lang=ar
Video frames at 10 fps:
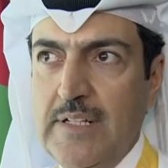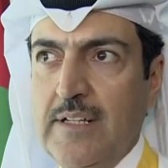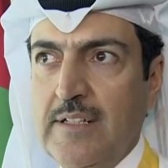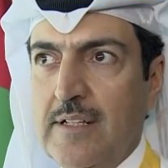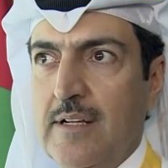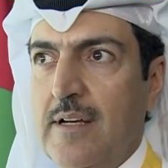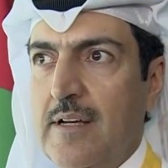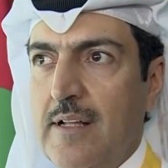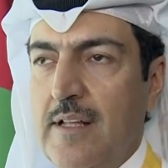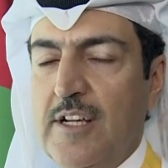يعني
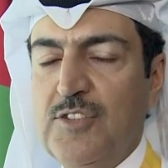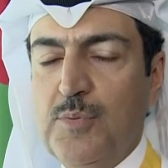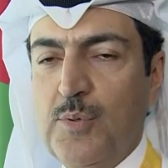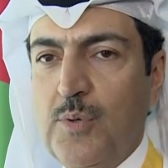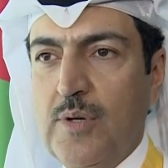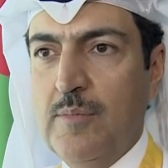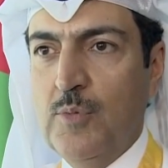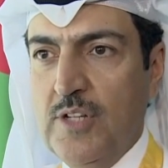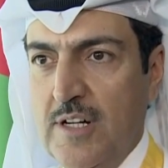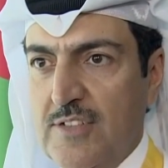الاكسبو
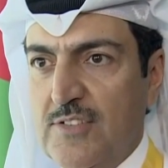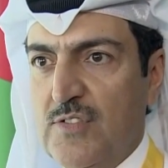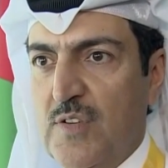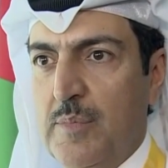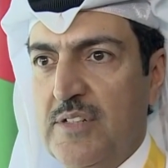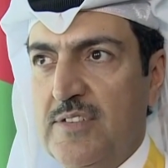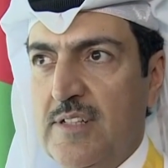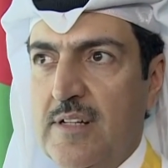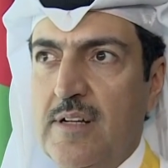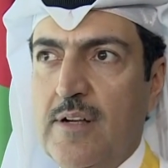متخصص في
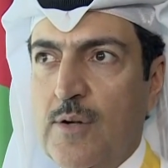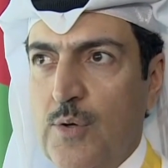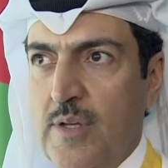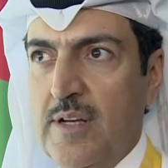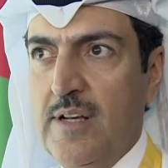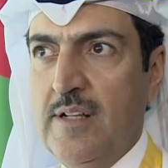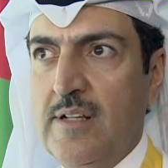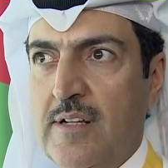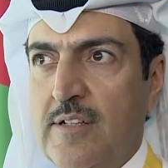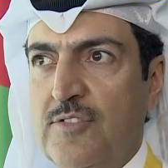البستنه، الرؤيه
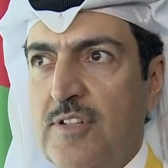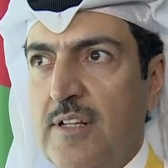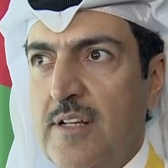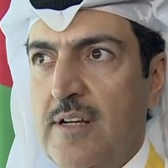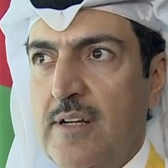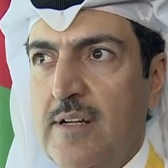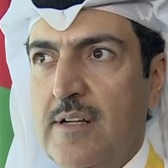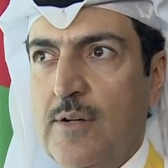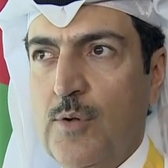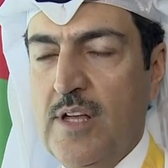ان ان شاء الله
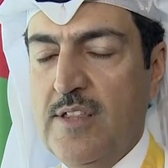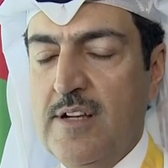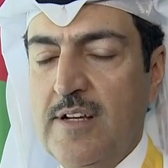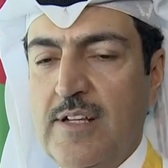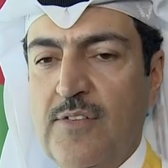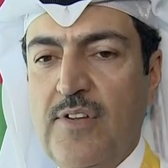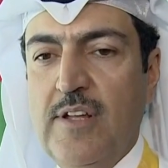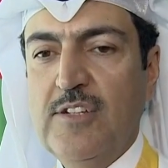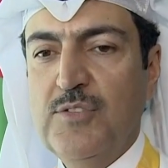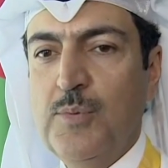رؤيتنا احنا في
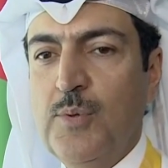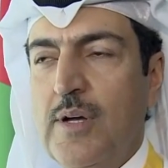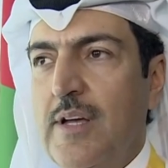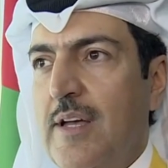الاكسبو